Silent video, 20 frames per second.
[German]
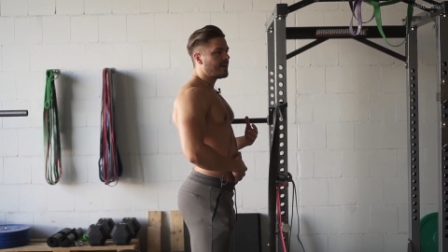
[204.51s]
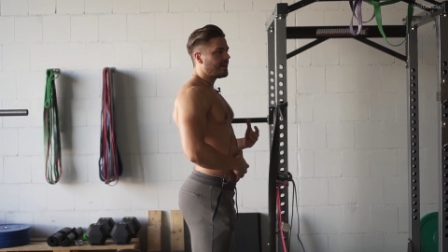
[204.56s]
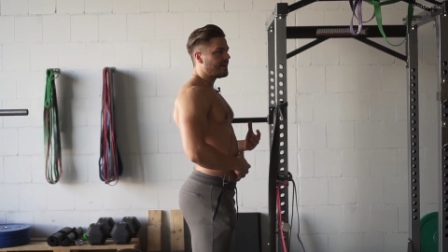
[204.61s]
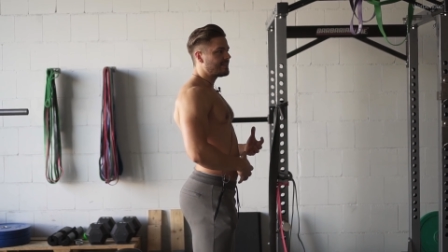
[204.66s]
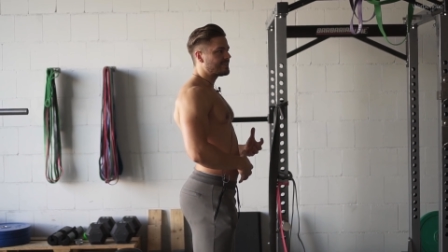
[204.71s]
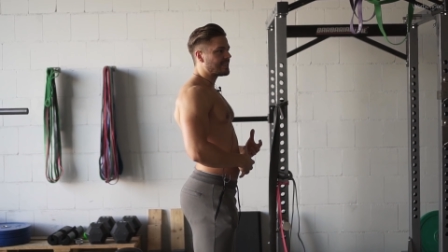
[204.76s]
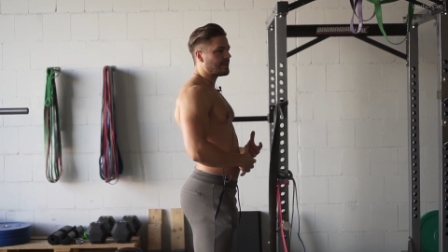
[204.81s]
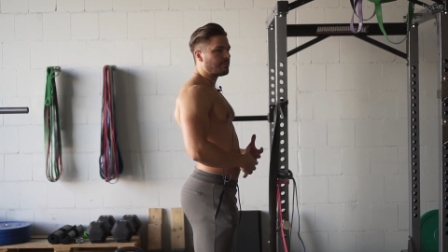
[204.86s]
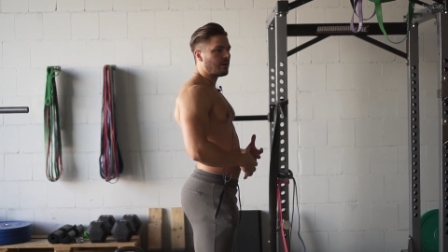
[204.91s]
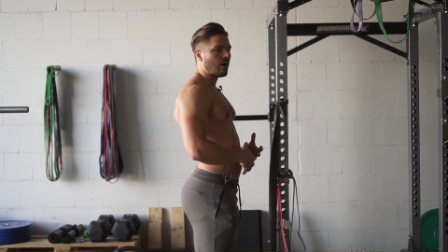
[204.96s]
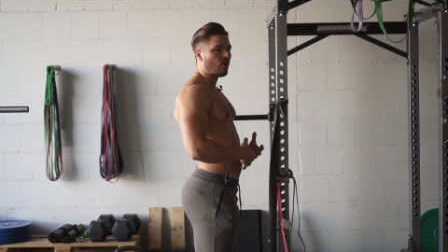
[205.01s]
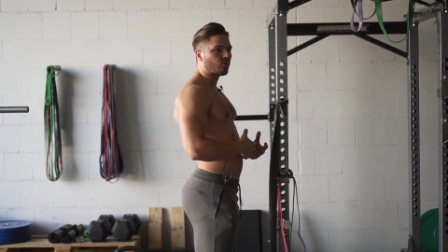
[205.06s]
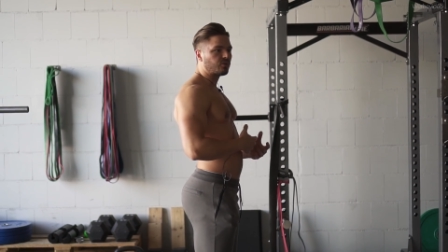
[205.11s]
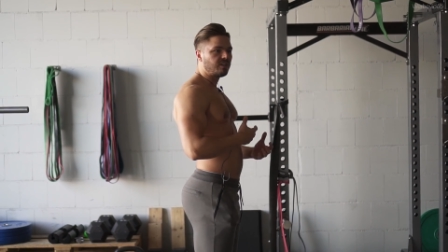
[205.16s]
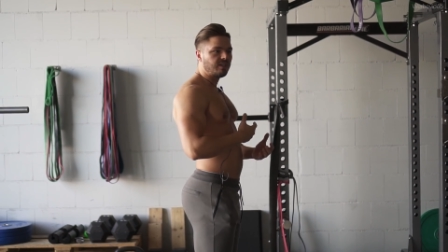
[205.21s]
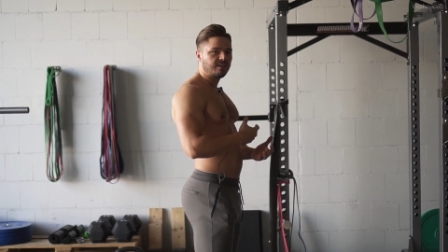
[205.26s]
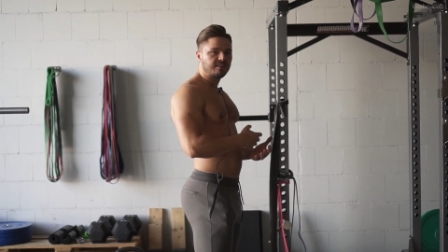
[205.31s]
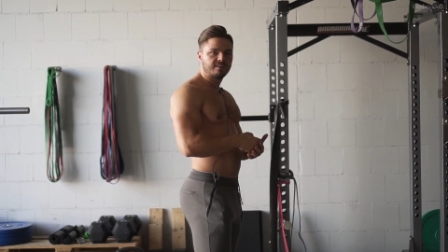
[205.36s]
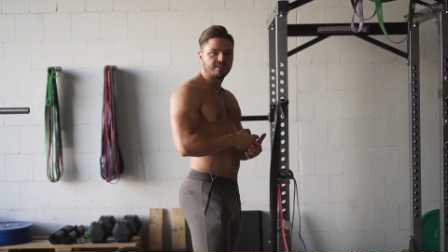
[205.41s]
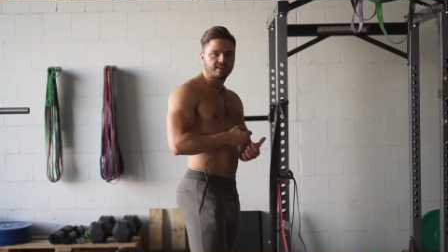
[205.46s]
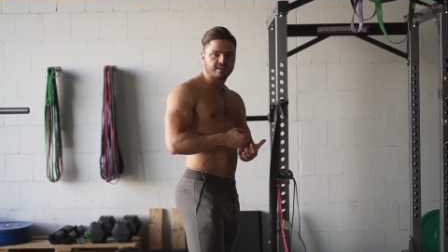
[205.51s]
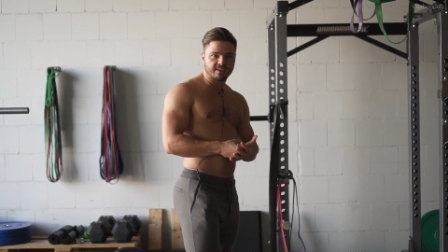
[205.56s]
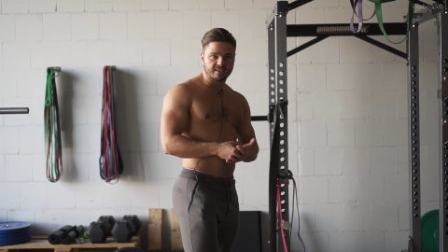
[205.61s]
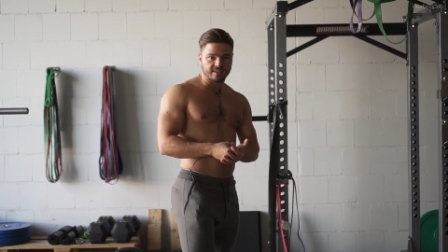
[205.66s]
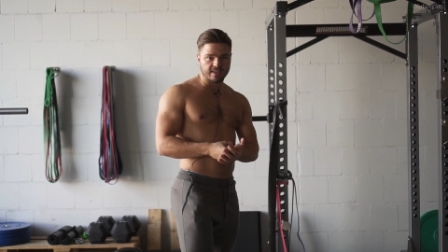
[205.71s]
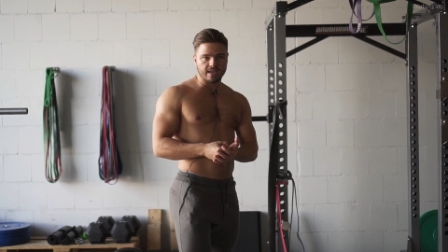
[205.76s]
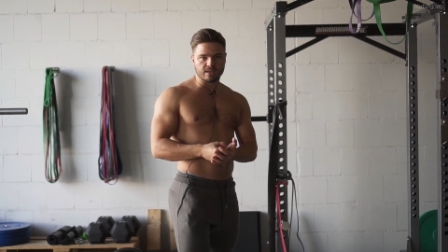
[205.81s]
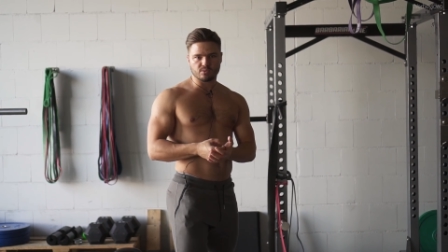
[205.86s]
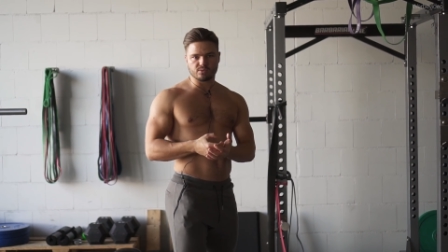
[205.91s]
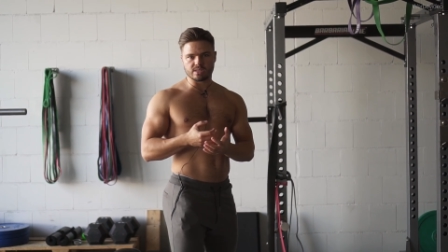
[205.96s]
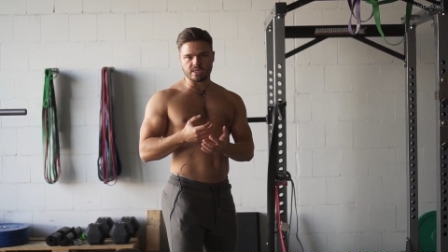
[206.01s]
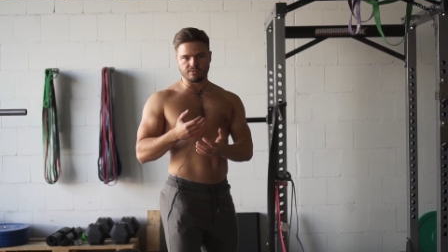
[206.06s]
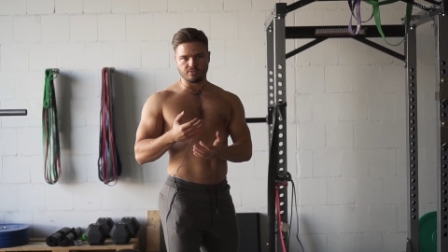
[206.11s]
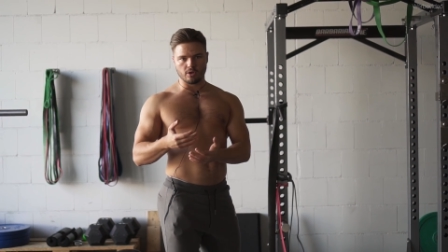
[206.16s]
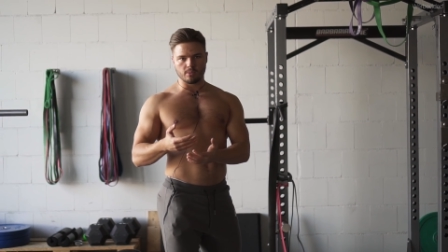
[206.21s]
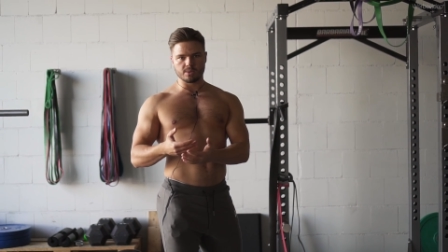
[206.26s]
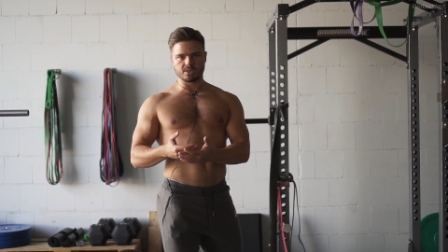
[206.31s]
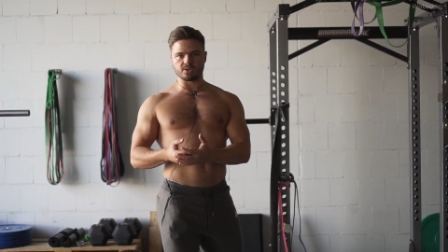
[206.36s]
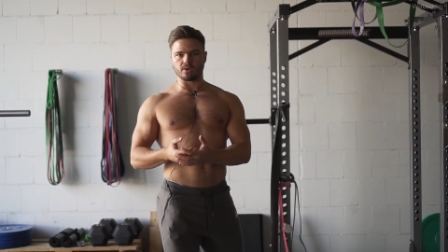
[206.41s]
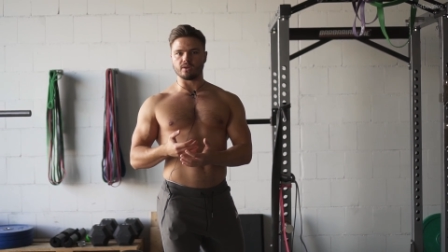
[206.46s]
ist aber auch die Integrität unserer
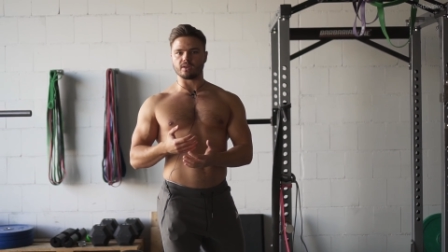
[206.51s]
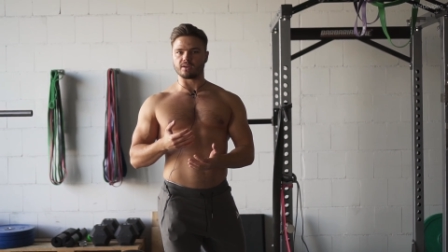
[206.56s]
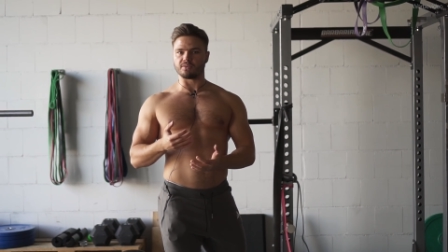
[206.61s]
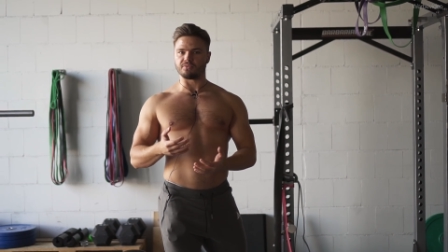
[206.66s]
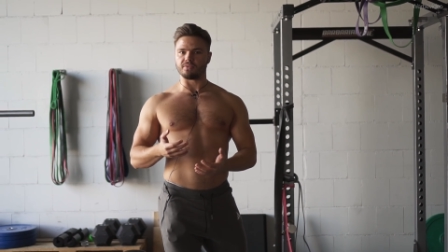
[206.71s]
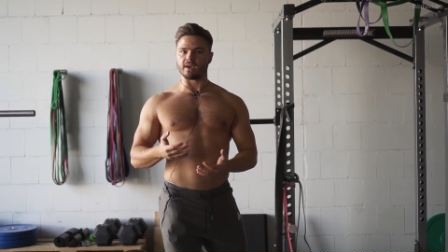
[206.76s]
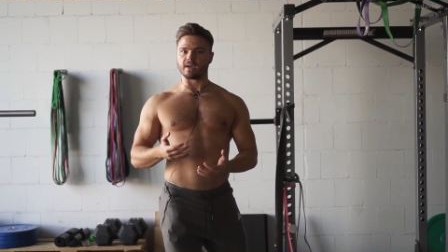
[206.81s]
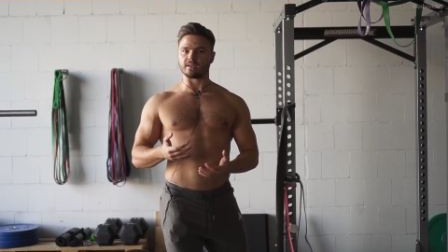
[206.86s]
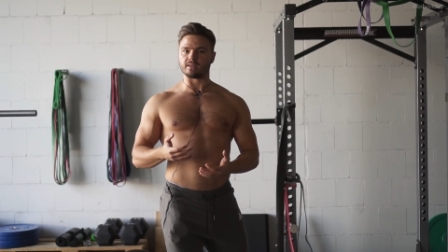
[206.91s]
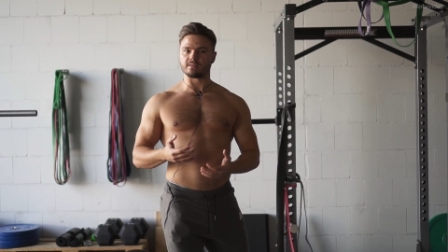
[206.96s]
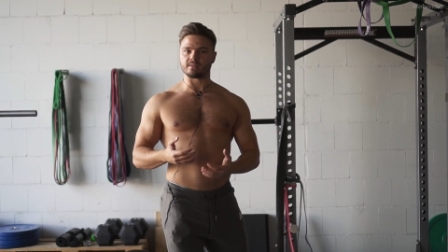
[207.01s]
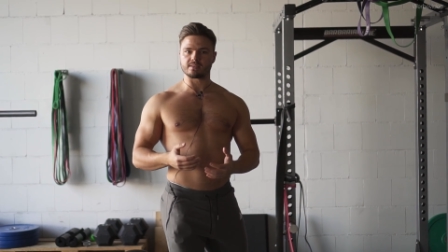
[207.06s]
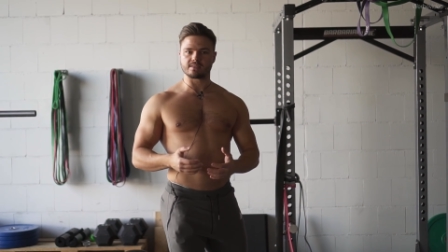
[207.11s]
Wirbelsäule gefährdet.